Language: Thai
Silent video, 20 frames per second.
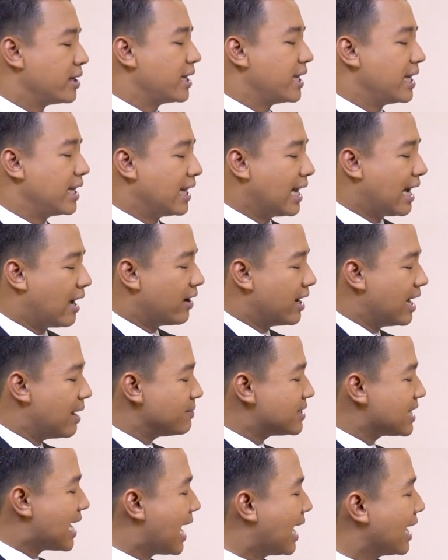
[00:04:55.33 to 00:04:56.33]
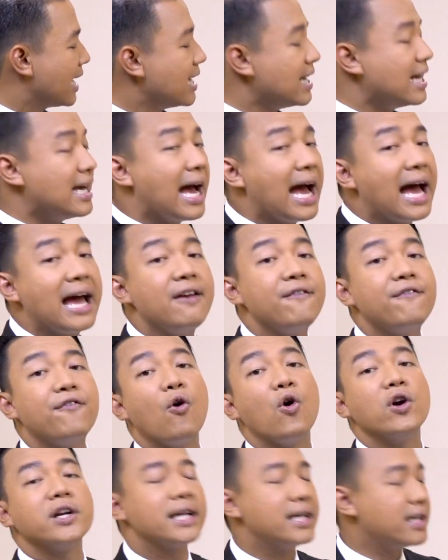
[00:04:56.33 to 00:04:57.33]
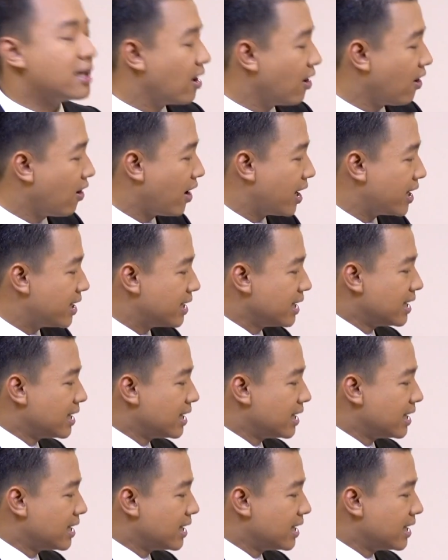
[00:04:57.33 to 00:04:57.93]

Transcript: นี่อ่าเริ่มจาก iPhone กันก่อน